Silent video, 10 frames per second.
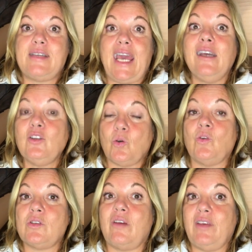denkt
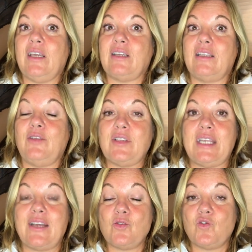unser vegetatives
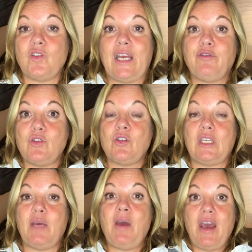
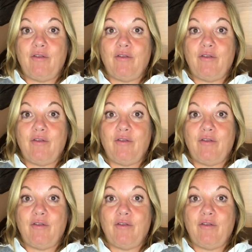Nervensystem,